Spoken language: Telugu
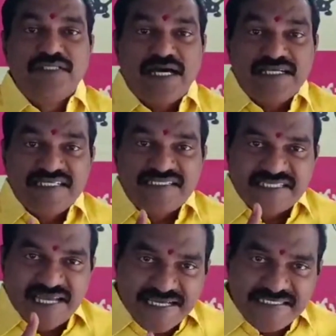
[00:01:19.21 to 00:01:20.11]
దాన్ని
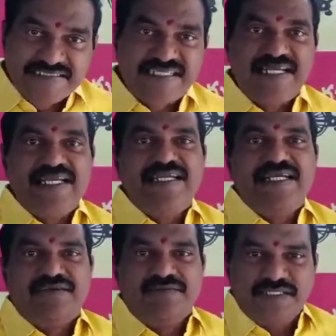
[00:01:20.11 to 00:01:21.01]

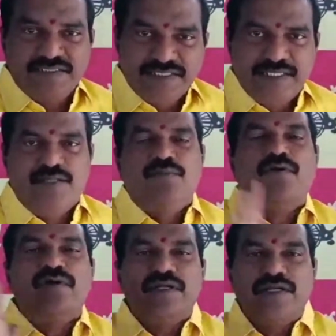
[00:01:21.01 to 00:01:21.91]
సహించలేనటువంటి
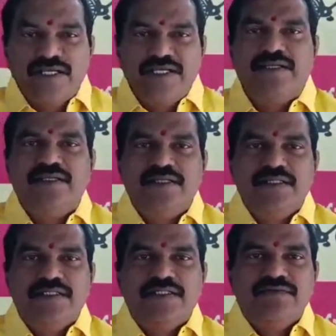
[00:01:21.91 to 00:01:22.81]
జగన్మోహన్ రెడ్డి
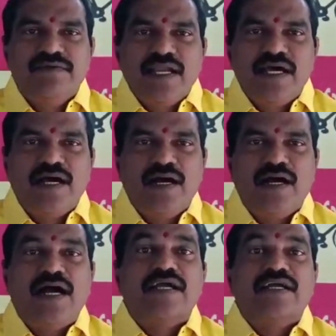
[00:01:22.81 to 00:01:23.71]
ఈవేళ
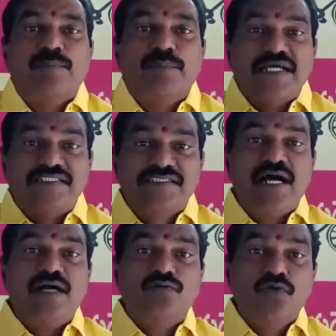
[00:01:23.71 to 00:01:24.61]
ఆ యొక్క ప్రజా
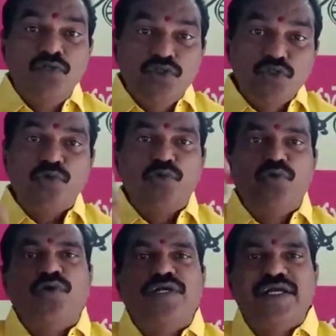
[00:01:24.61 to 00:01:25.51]
గొంతుకును
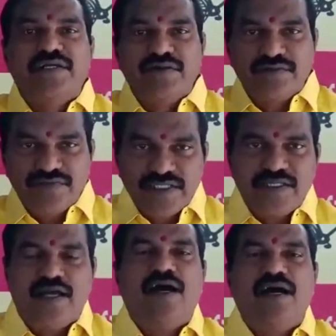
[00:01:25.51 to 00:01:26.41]
నొక్కేటువంటి
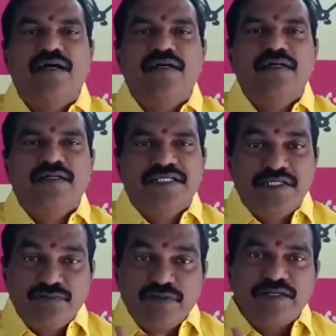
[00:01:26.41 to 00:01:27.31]
విధంగా
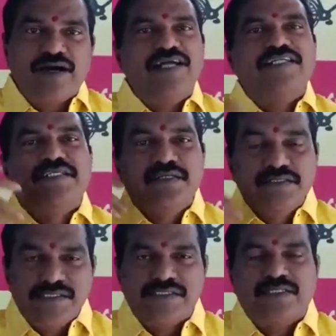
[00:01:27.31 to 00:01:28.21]
ఇటువంటి ఆంక్షలు
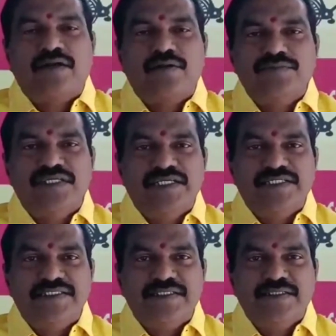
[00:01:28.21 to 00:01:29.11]
తీసుకురావడం
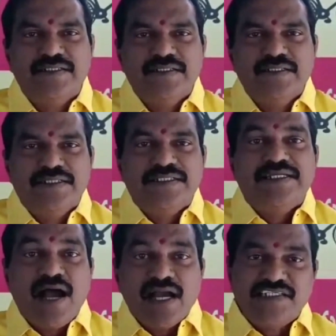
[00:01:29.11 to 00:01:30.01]
జరిగింది ఈ
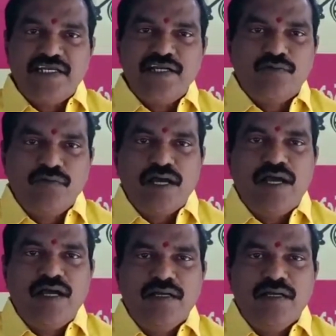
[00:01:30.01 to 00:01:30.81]
ఆంక్షలకు కూడా